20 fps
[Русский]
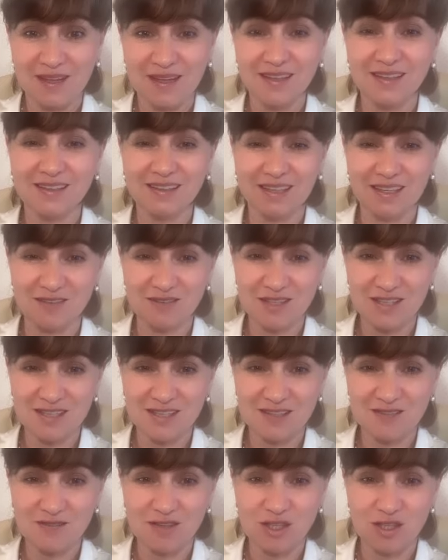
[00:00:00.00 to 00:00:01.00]
Ловите
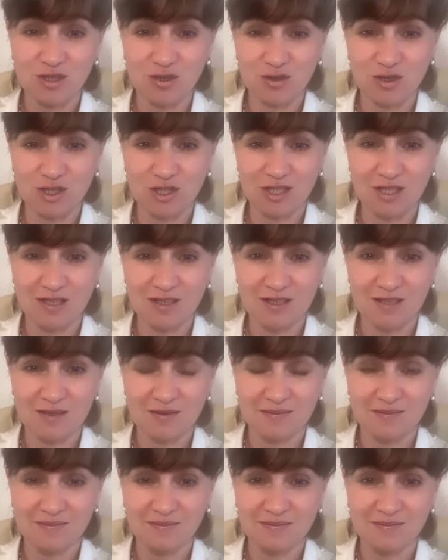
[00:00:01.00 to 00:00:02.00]
свои ощущения,
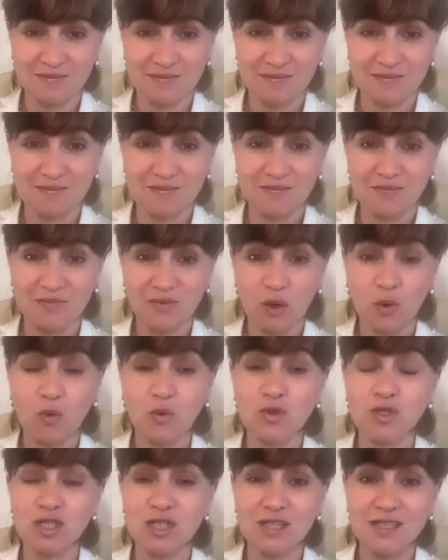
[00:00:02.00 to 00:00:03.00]

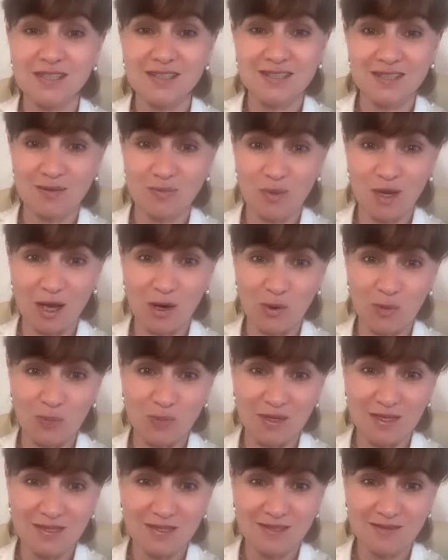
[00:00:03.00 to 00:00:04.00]
учитесь себя
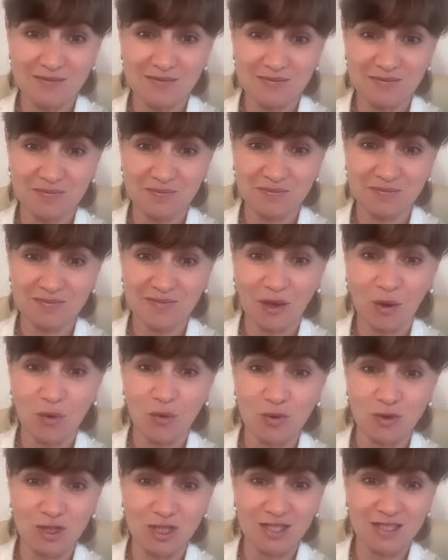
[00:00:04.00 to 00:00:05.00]
любить,
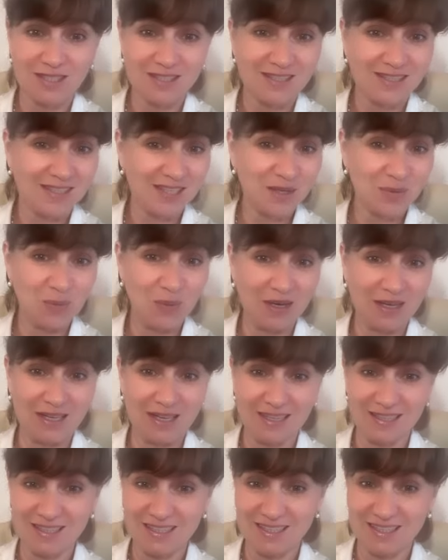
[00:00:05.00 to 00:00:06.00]
учитесь не
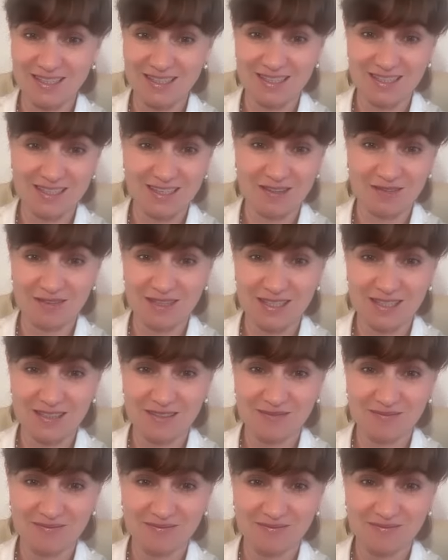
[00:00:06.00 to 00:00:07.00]
бояться рисковать,
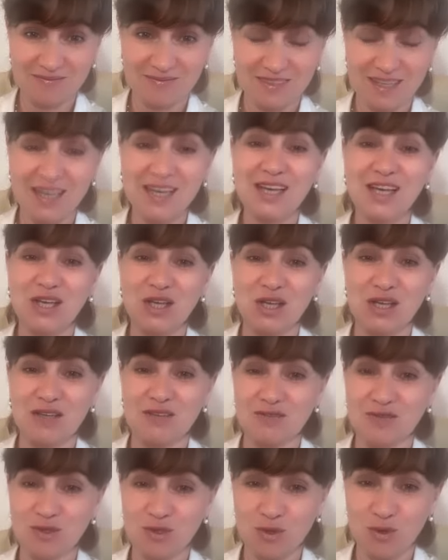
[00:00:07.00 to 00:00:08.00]
и
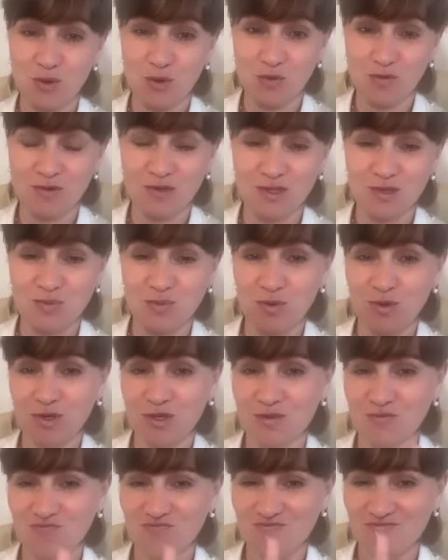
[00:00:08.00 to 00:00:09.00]
все у вас
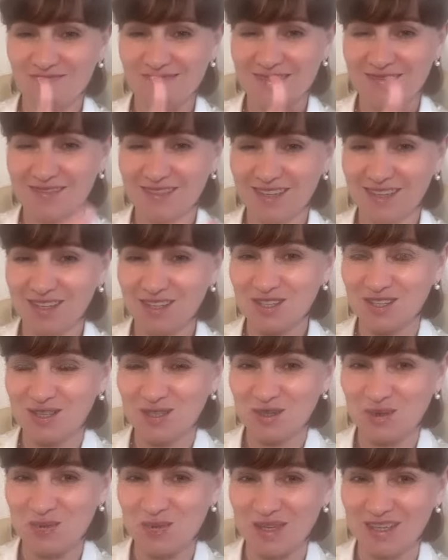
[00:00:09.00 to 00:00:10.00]
будет
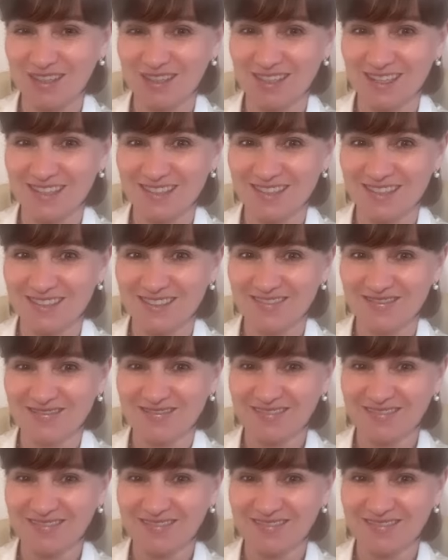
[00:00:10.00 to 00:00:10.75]
супер классно.